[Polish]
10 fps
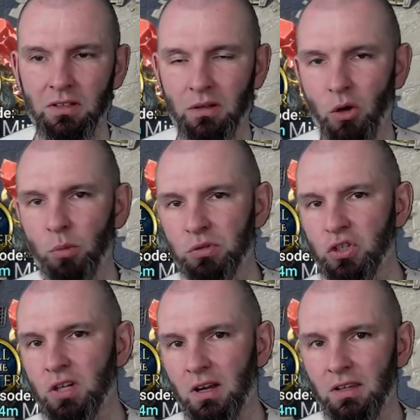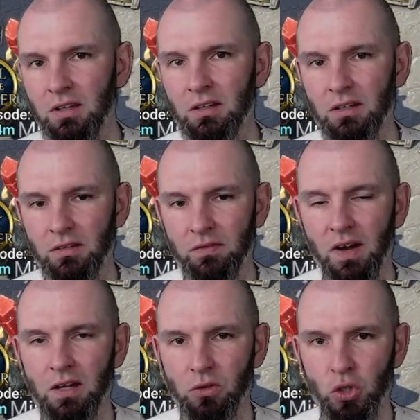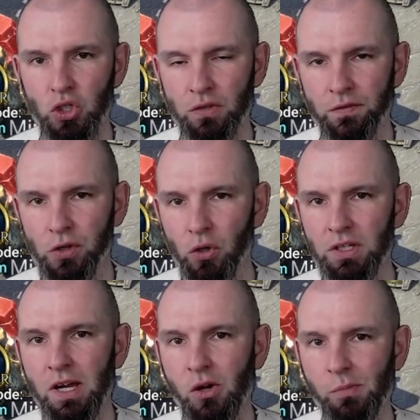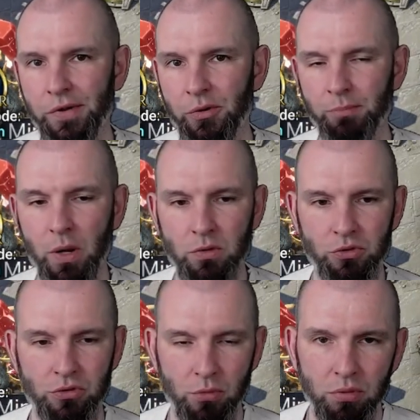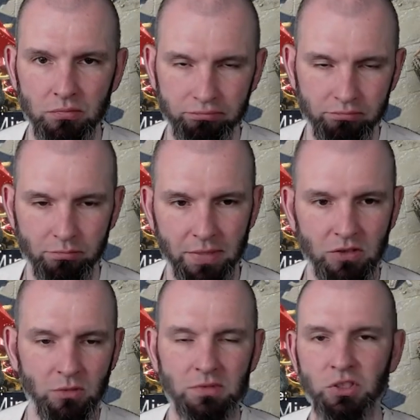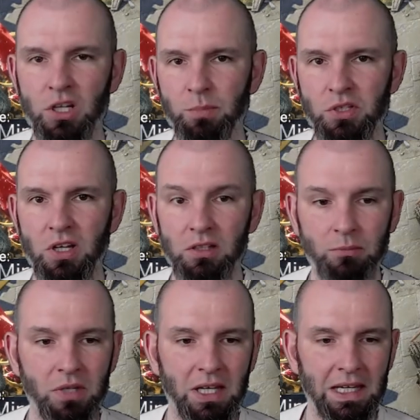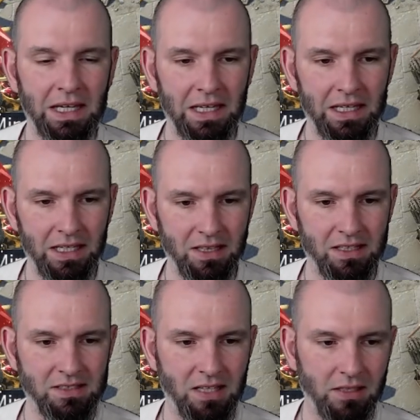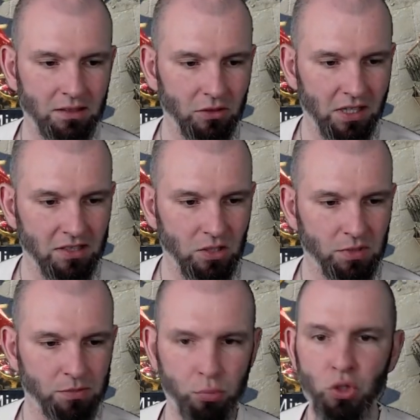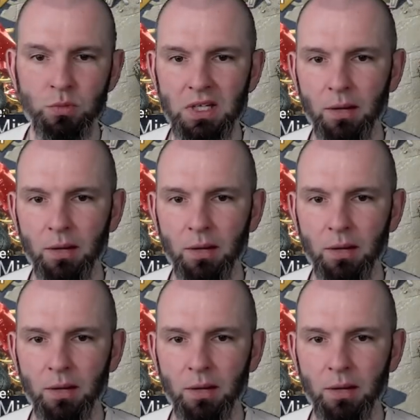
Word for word: obniża ich wartość w roli, jaką mają pełnić, no bo będą cierpieć na tym inne staty. No teraz sobie spójrzmy na